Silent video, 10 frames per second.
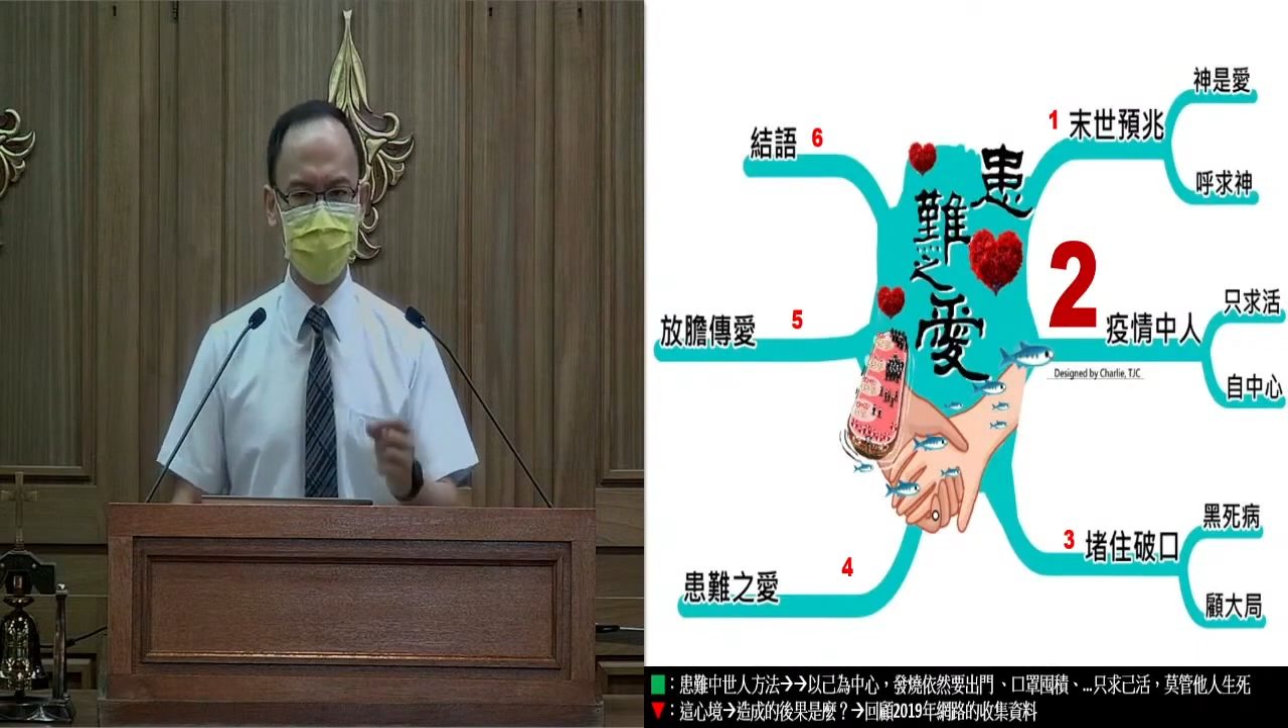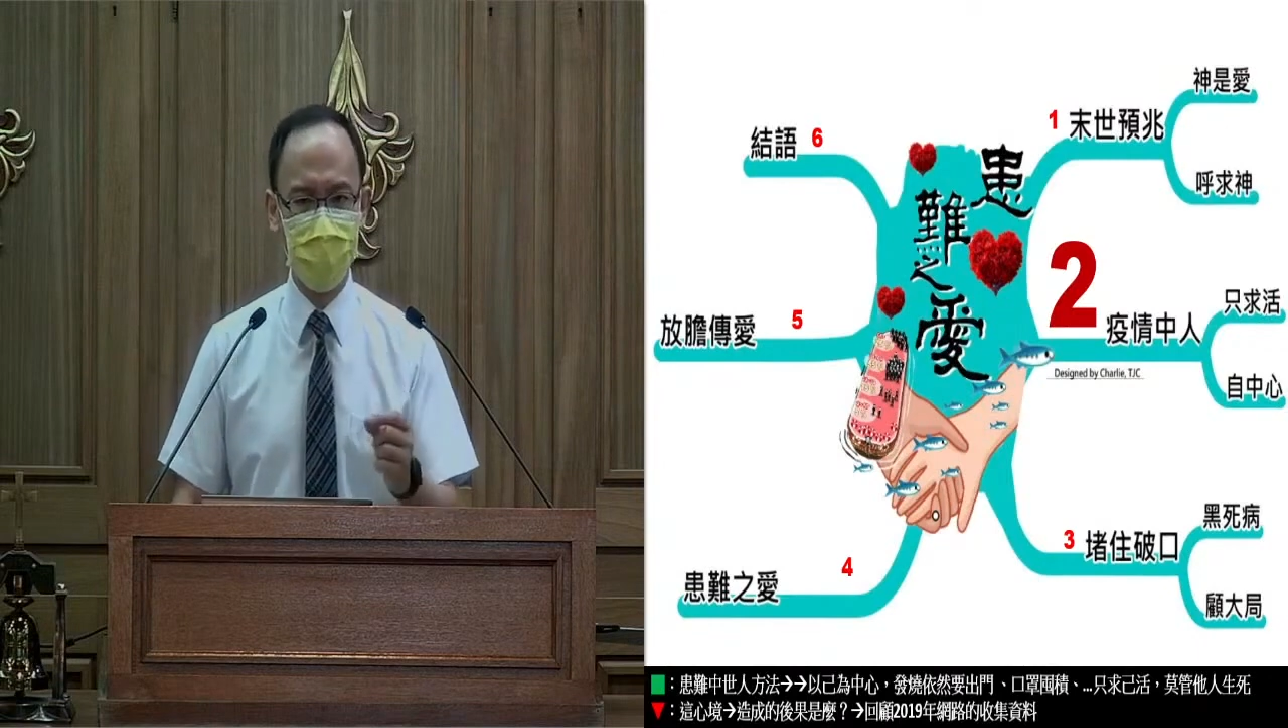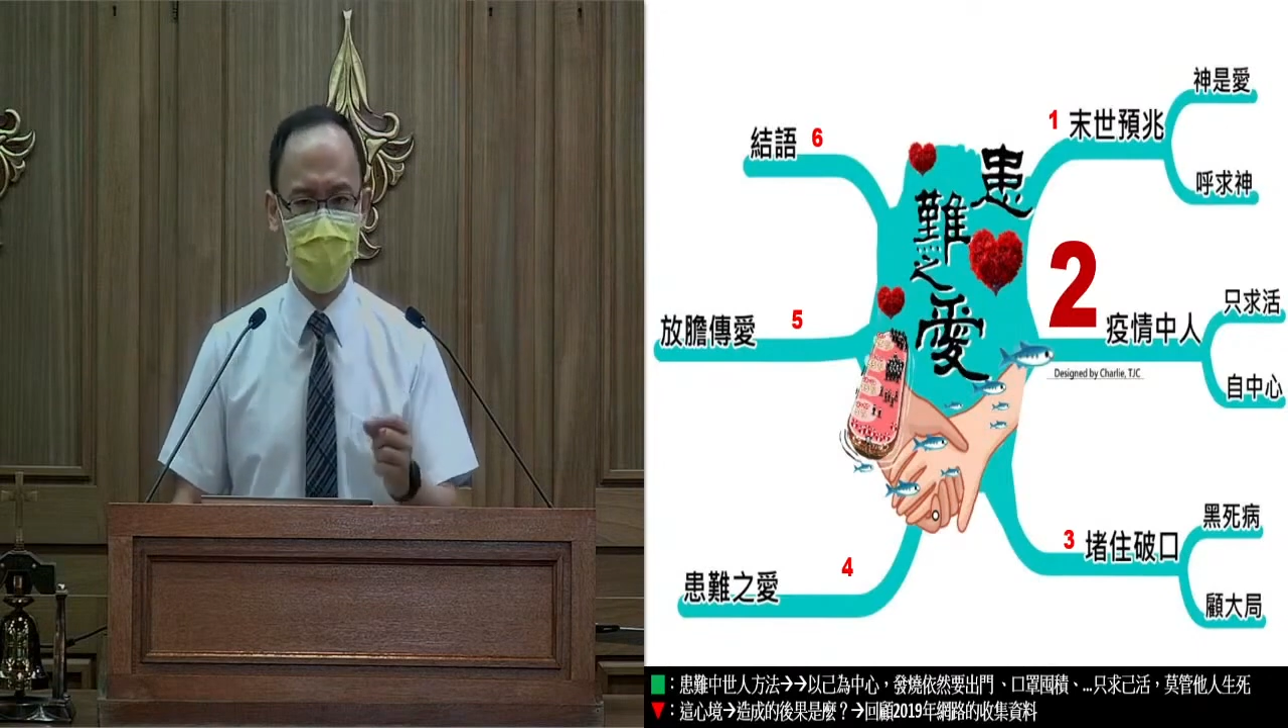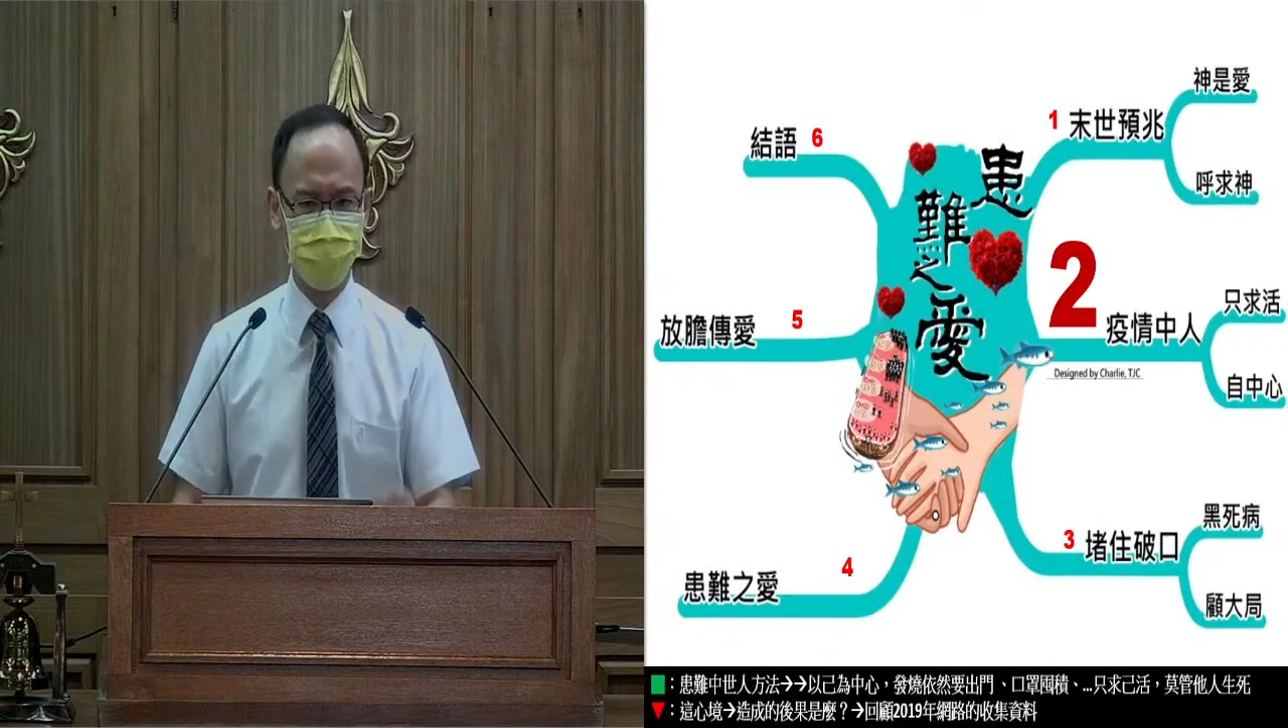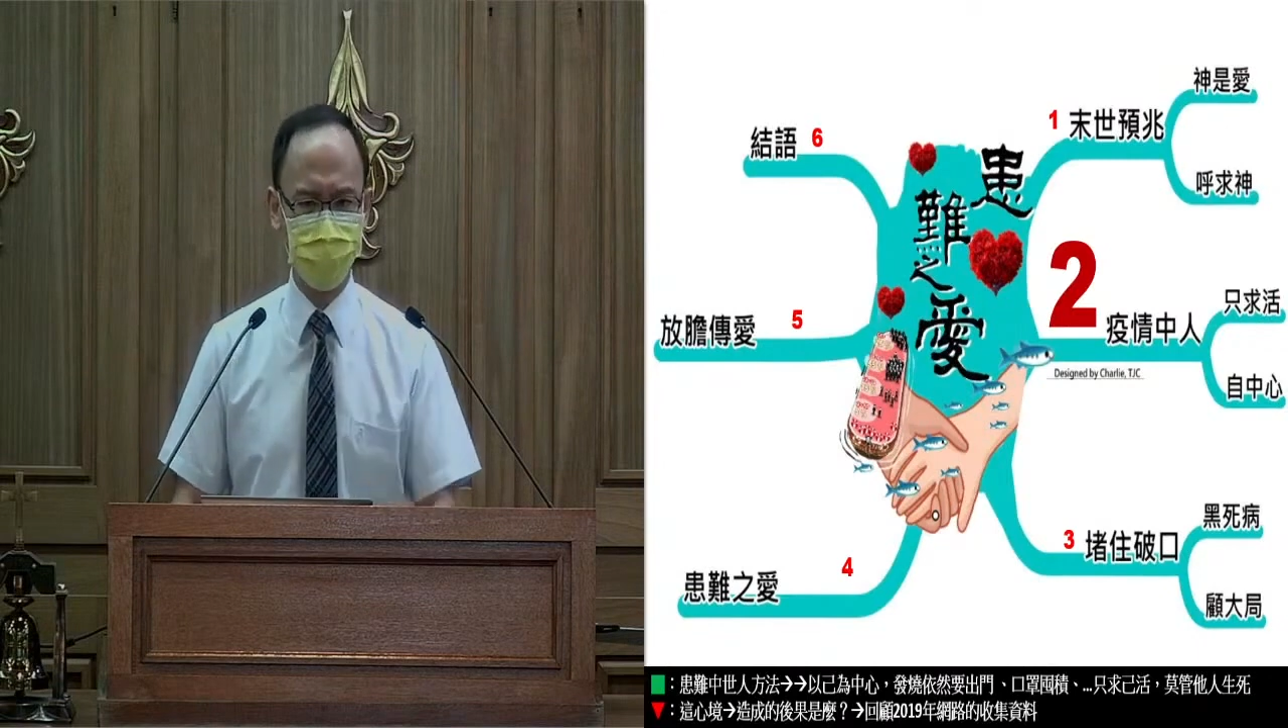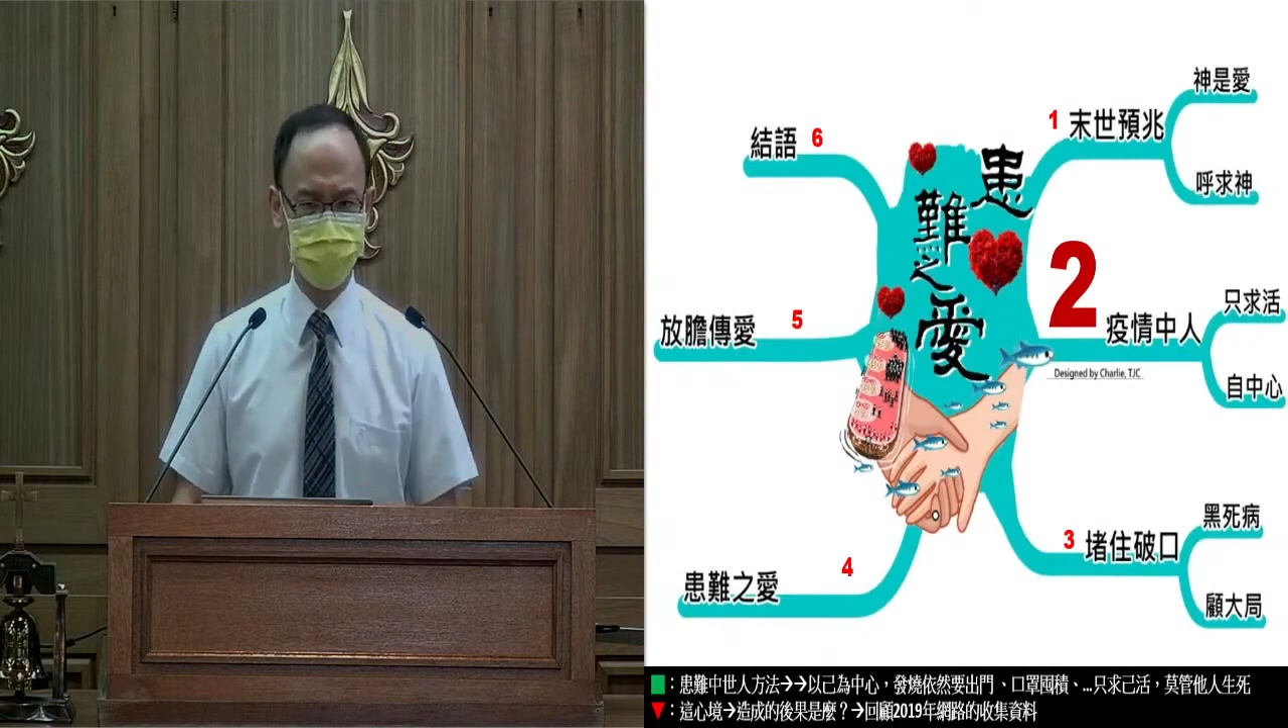浪有